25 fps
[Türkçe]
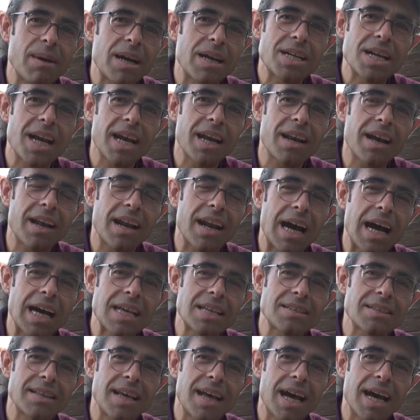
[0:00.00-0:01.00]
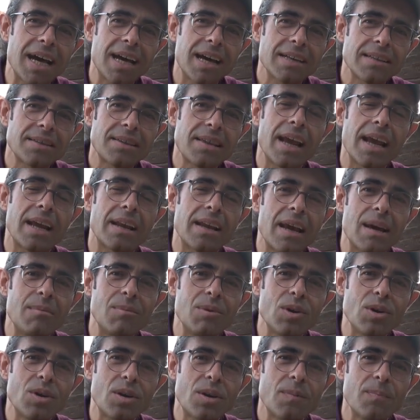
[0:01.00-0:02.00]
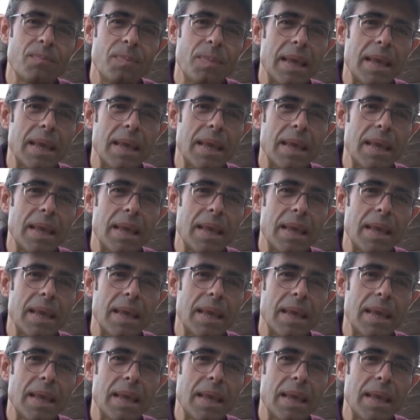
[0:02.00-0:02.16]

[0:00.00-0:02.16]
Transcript: bacaklar asla teklemiyor.